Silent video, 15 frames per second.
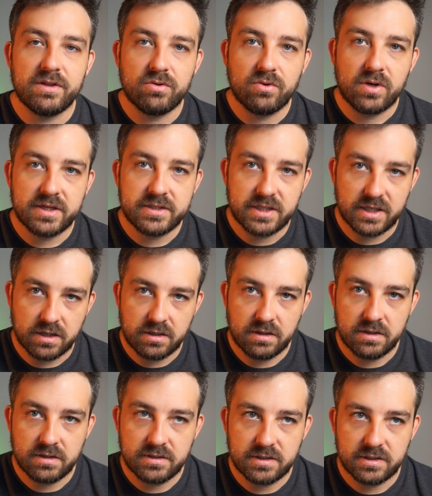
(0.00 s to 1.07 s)
de la dire.
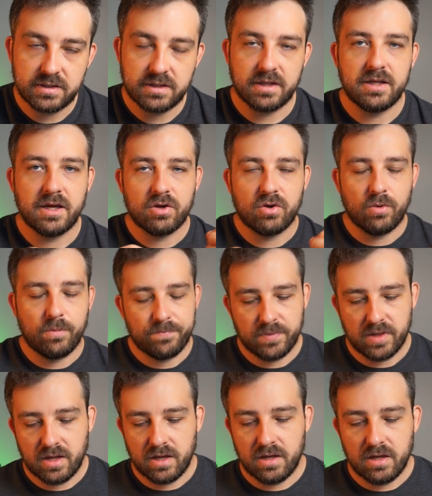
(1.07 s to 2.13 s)
C'est-à-dire que
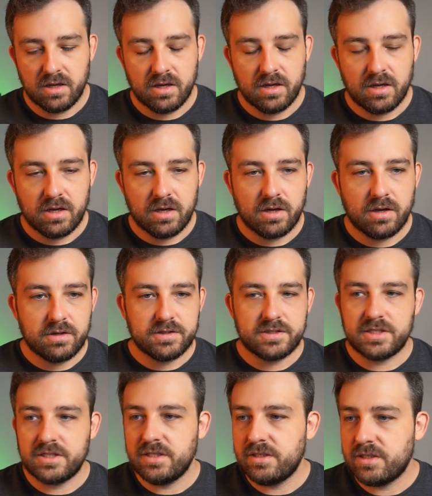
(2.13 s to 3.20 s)
euh,
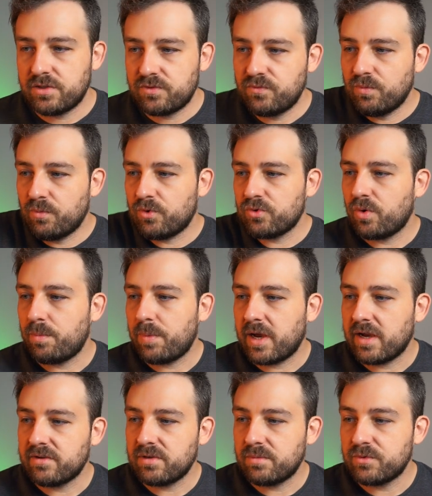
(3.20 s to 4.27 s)
si je vous montre par
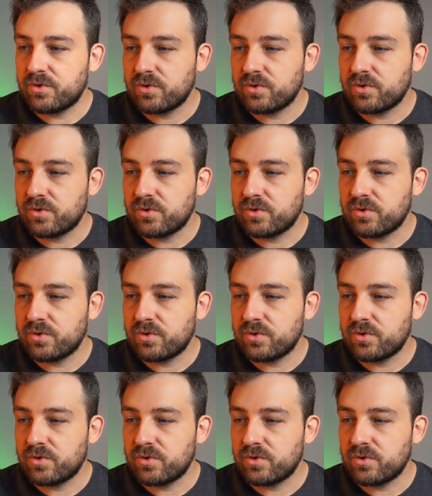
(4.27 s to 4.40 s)
exemple ce